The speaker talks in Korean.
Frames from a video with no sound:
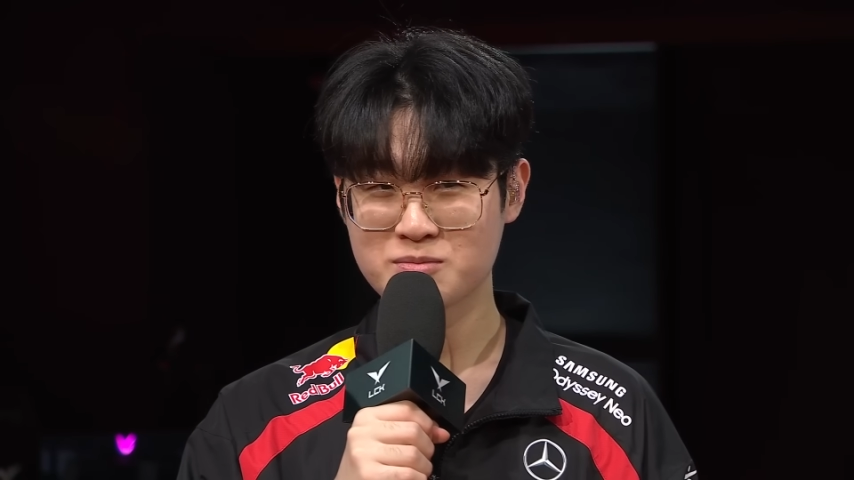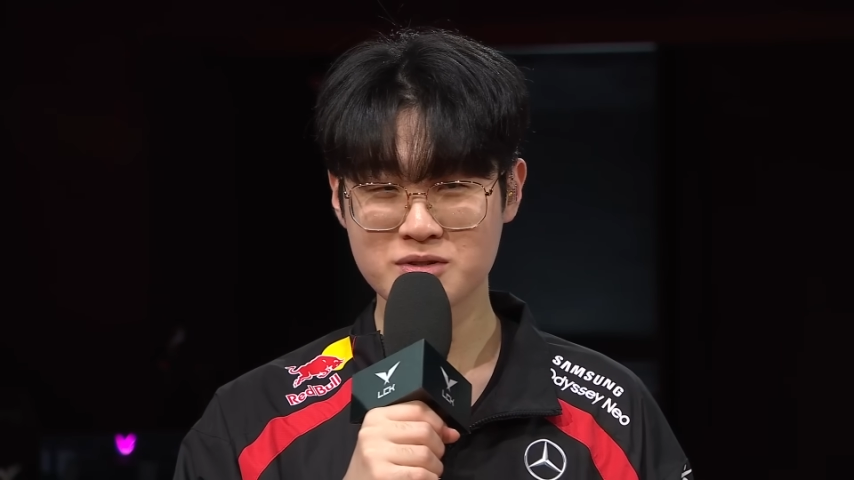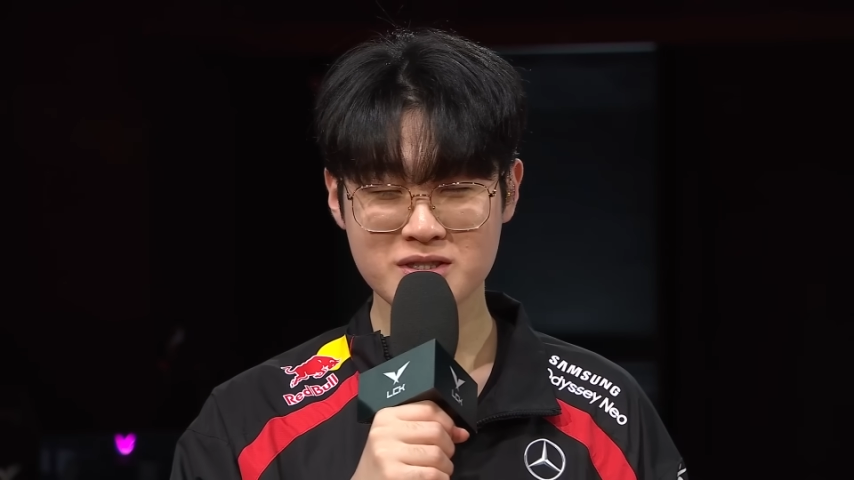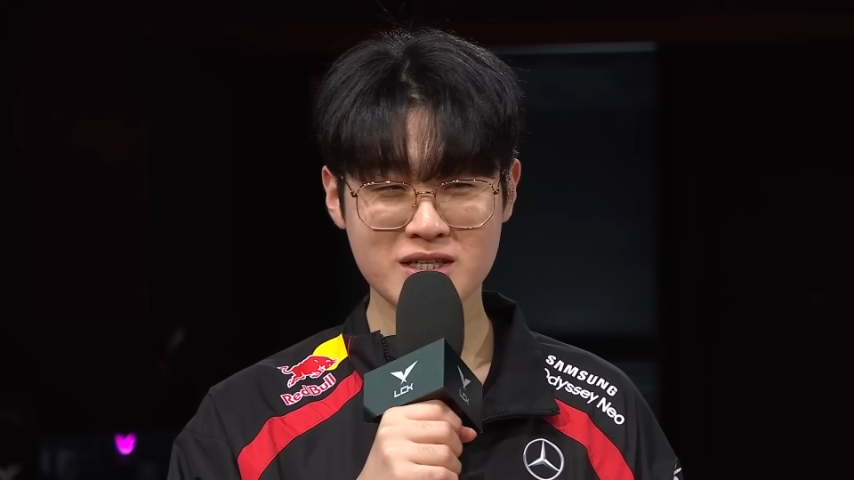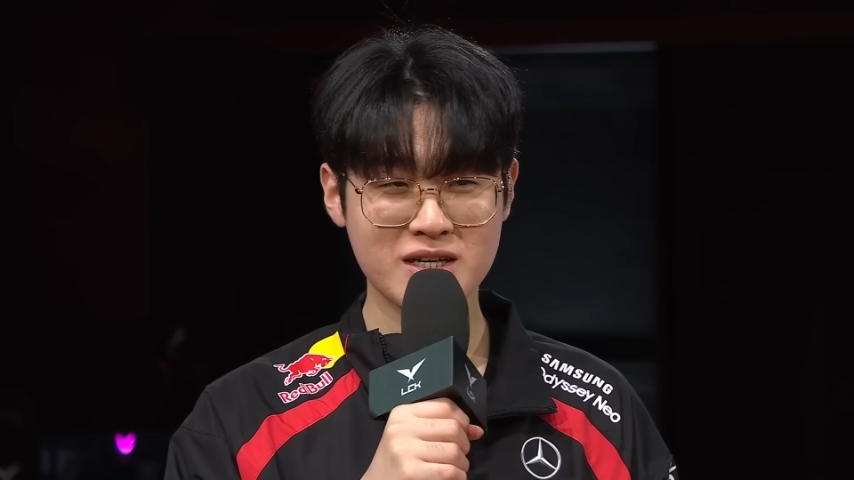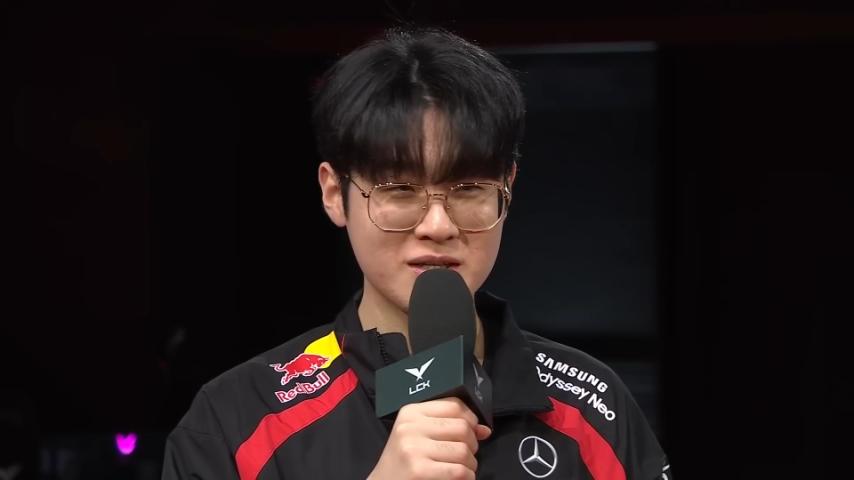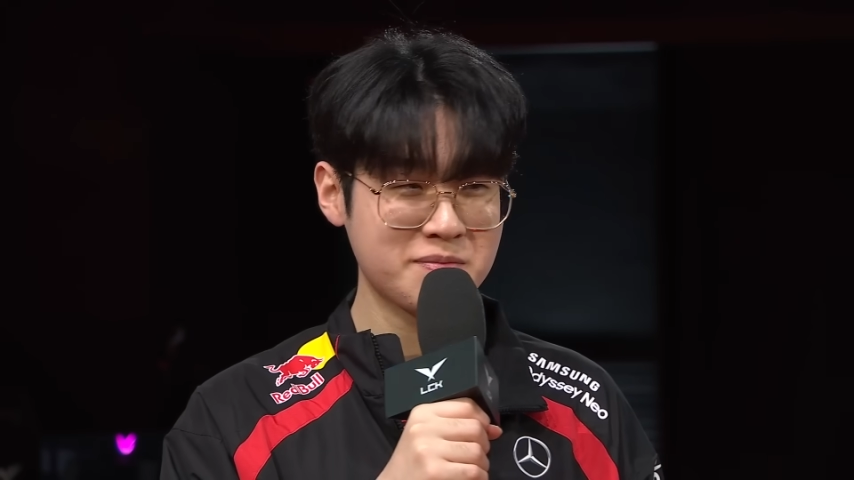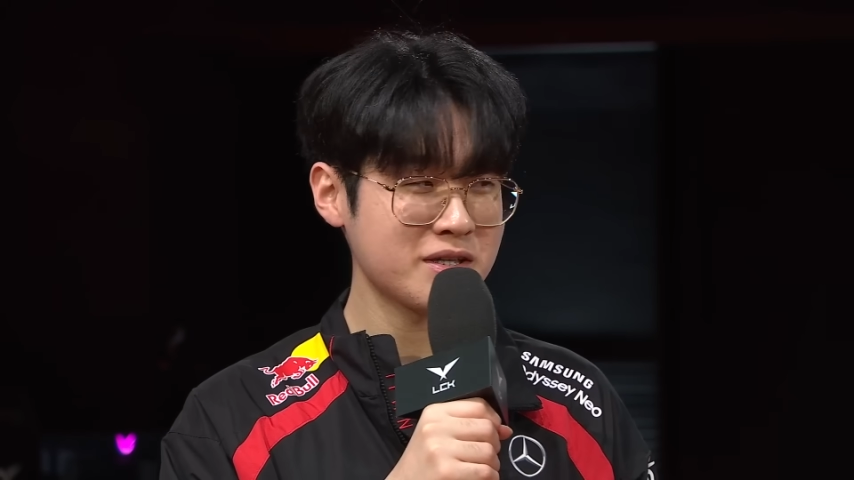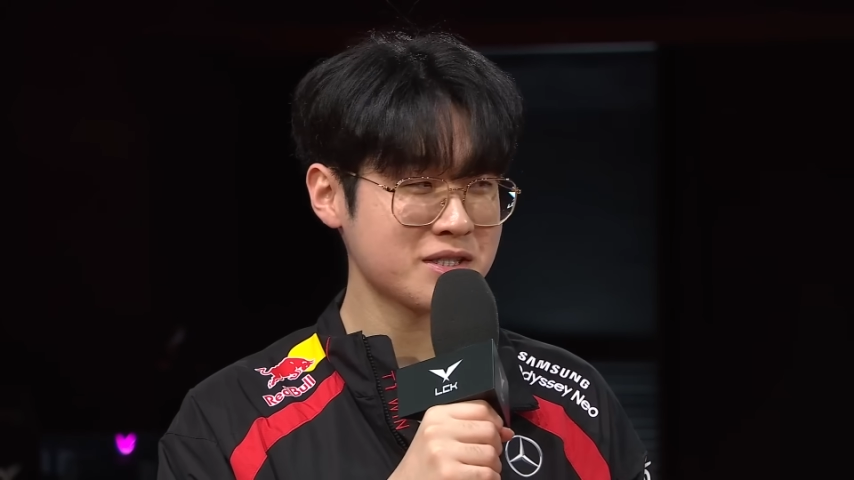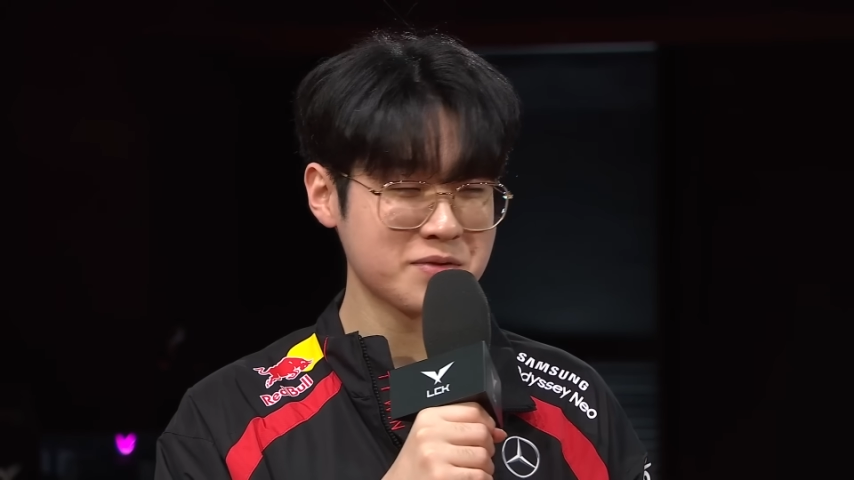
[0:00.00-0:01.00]
뭐지
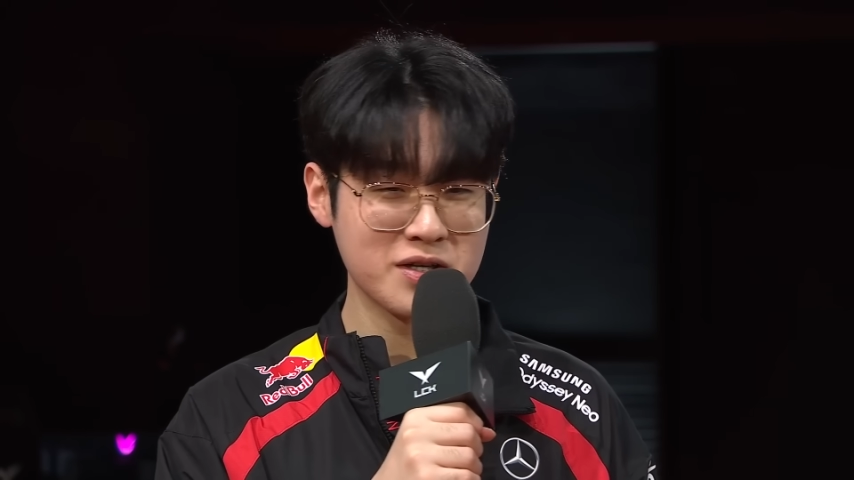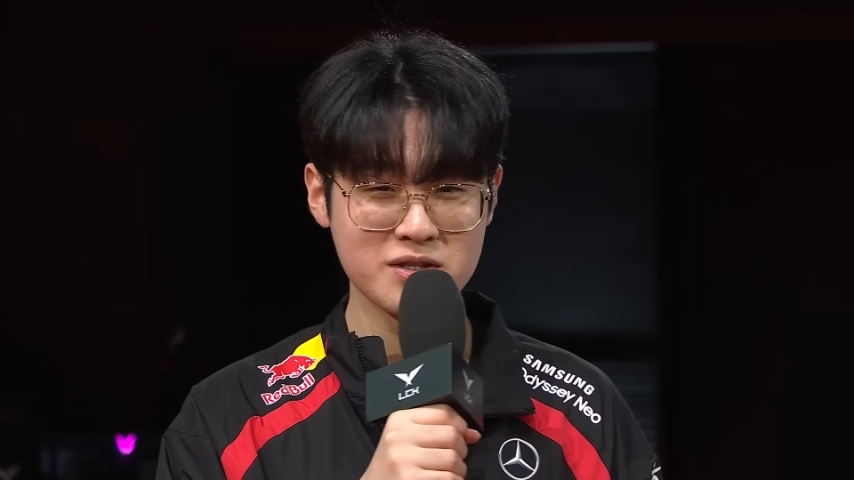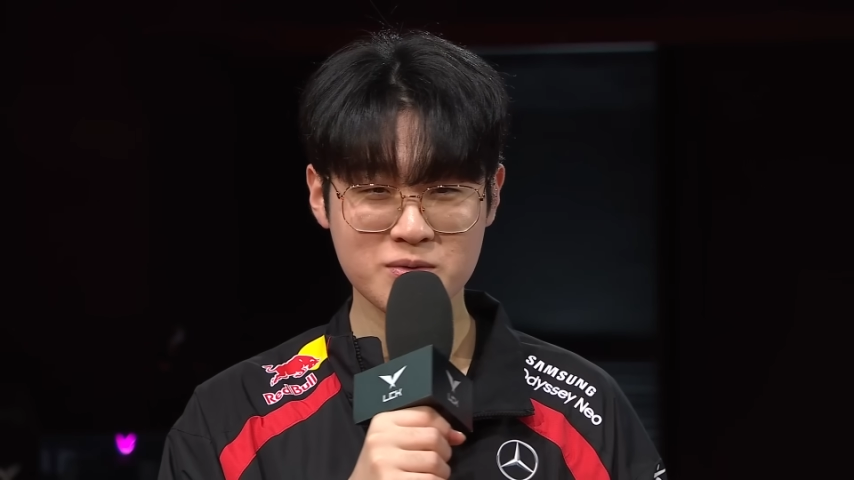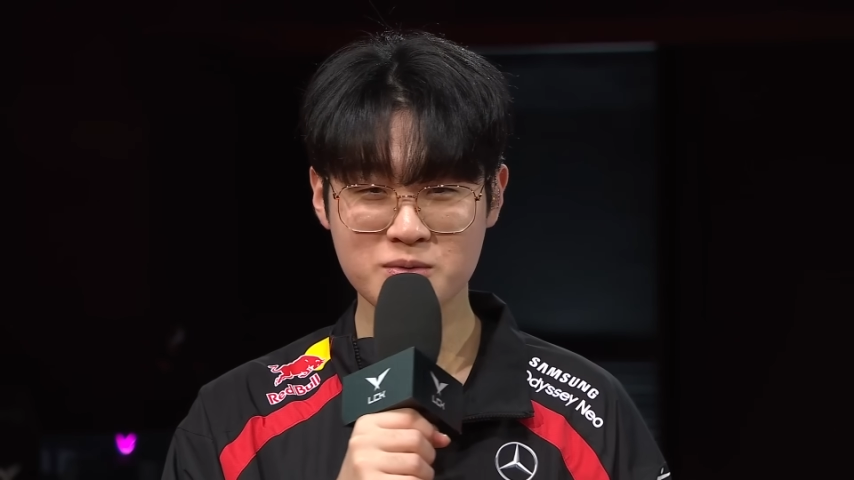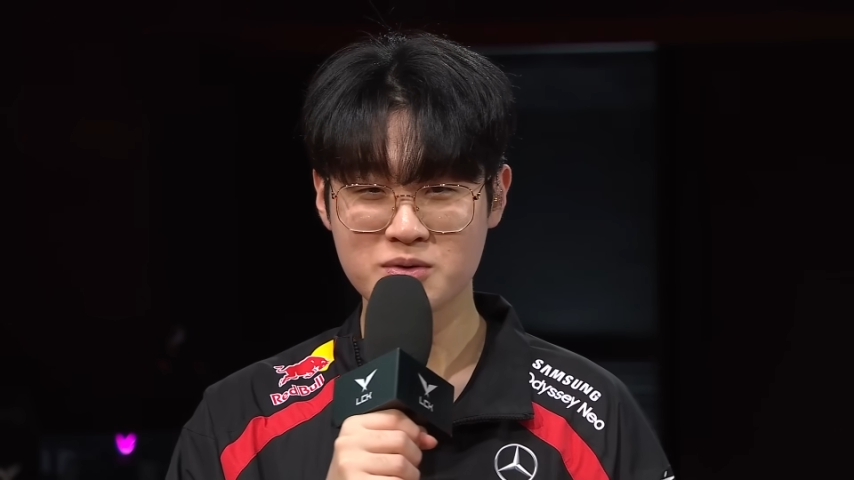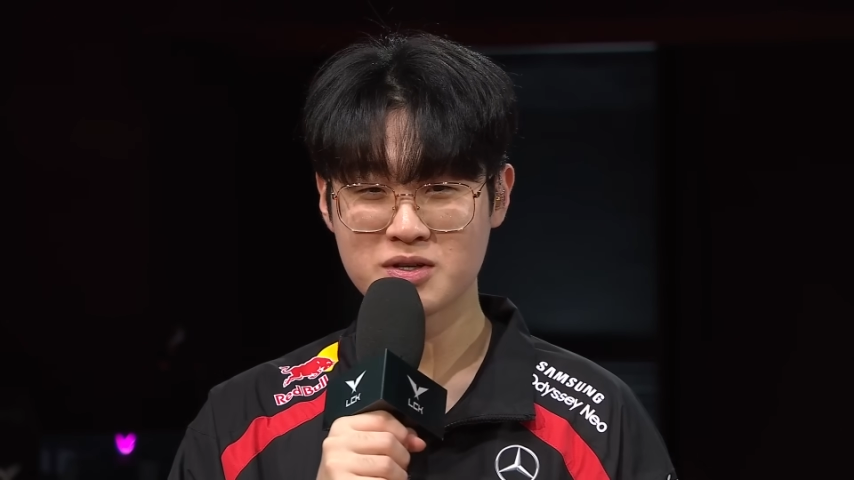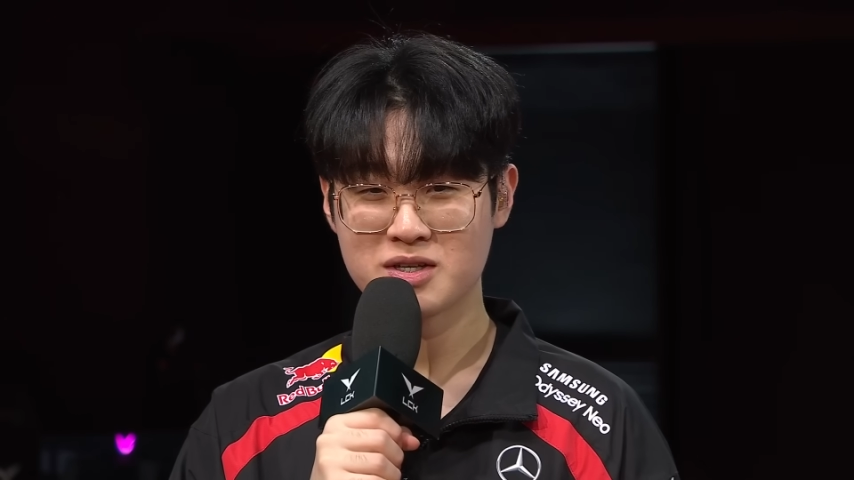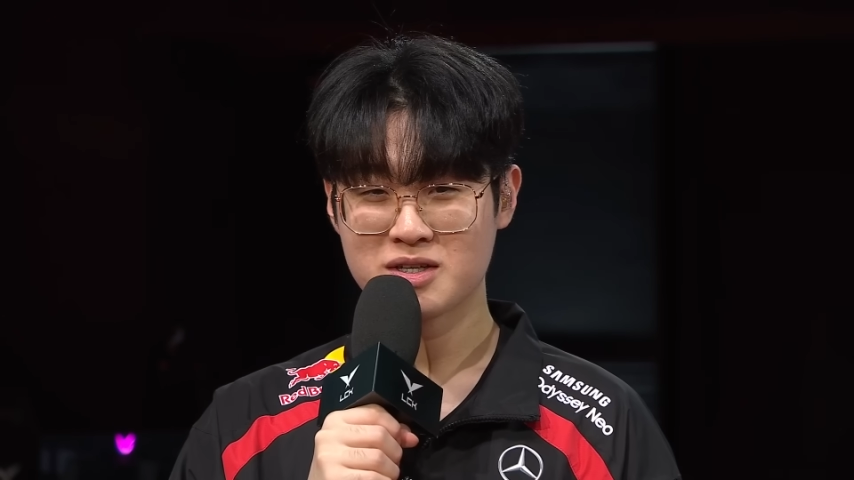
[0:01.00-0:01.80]
잘하는 픽이지만 또